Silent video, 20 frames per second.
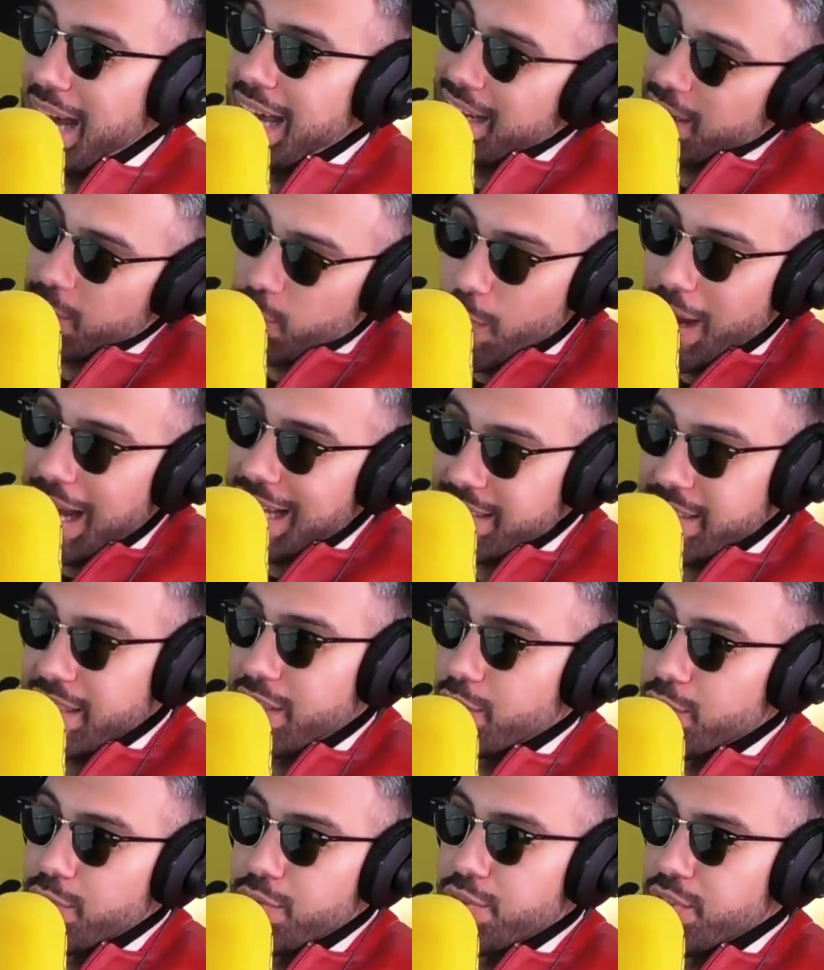quasi che non
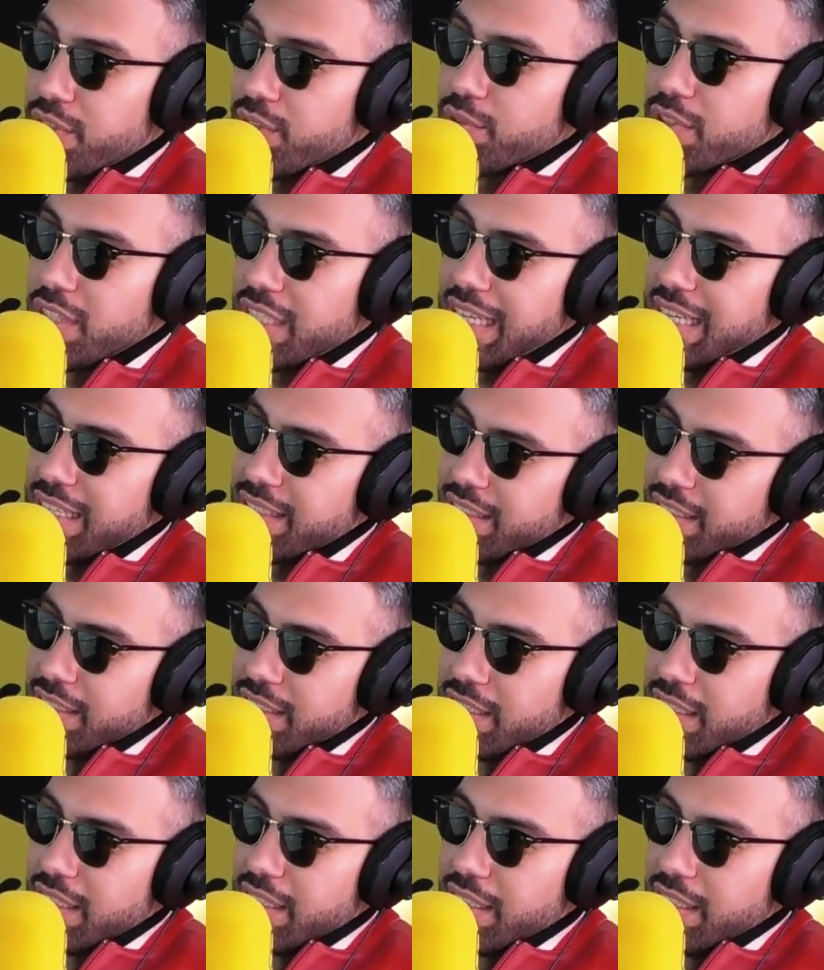uscivo di casa. Sì, sì,
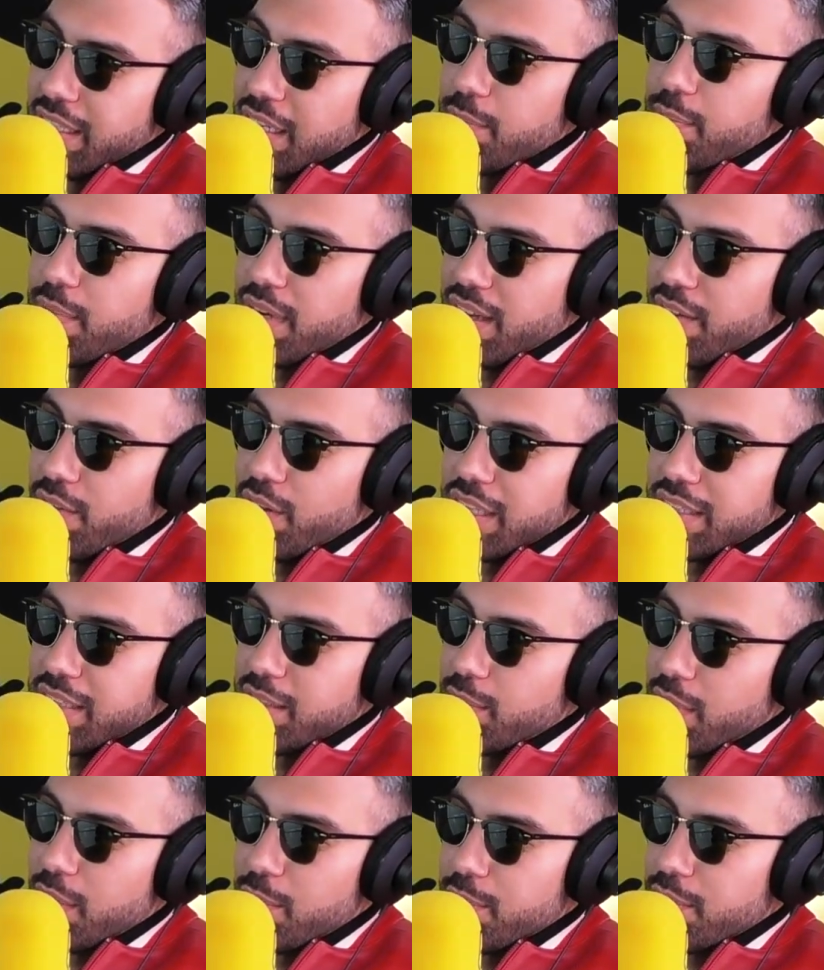ci credo. La prima volta
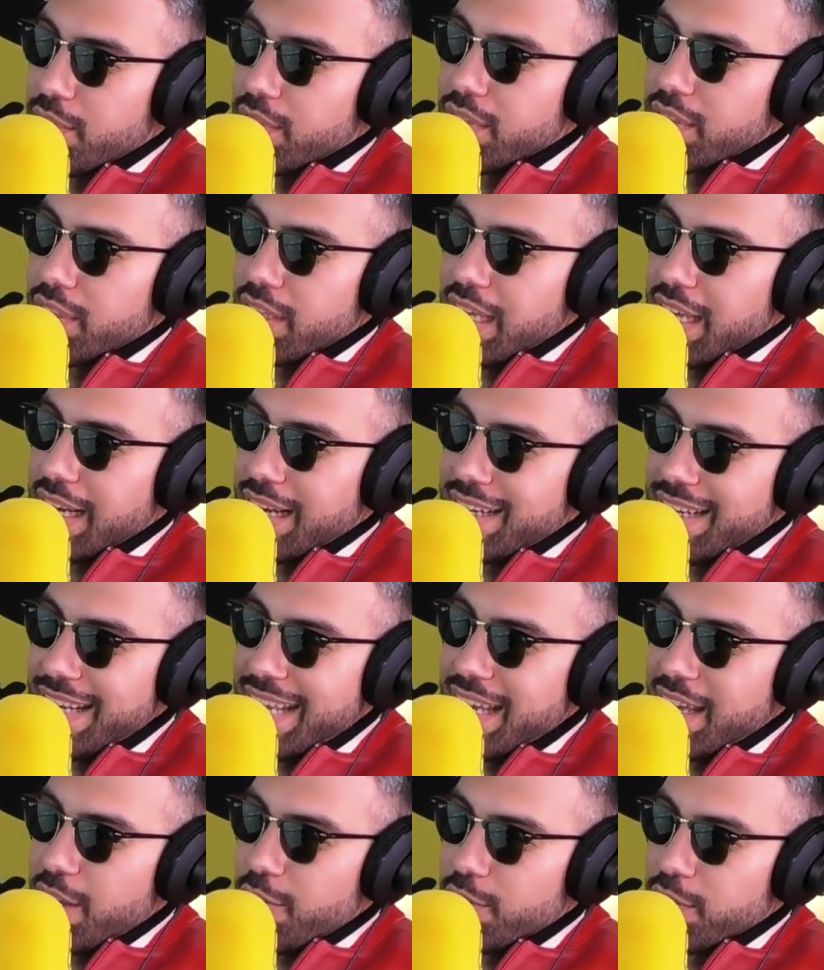proprio Anch'io ho una
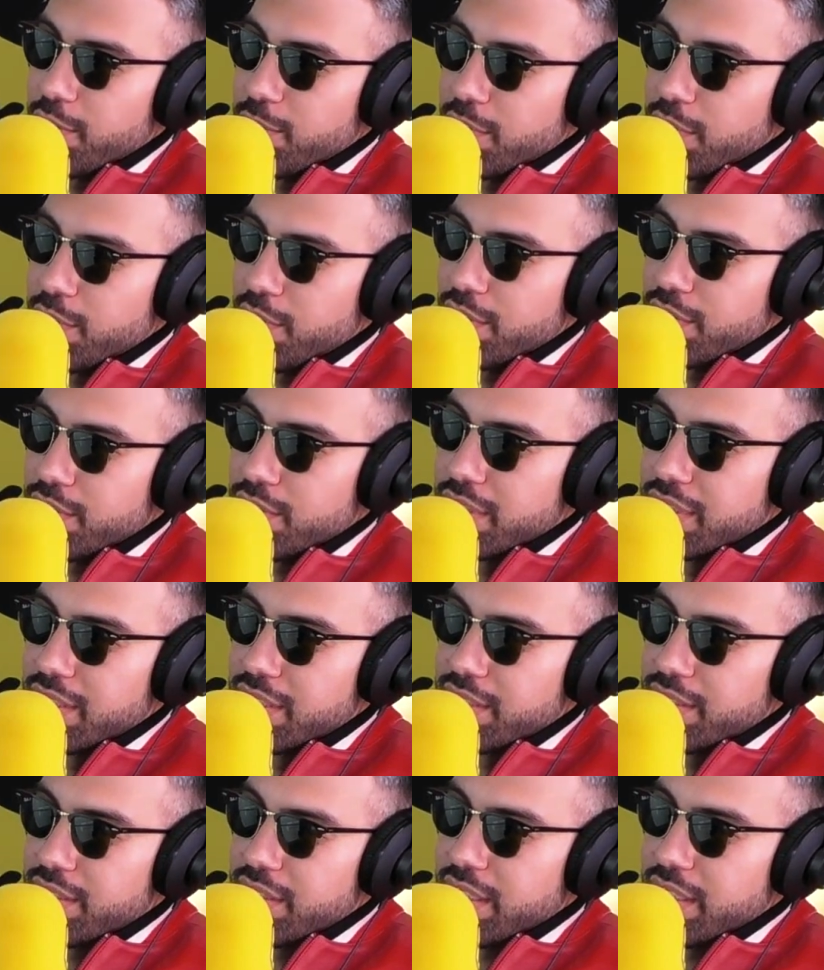botta di down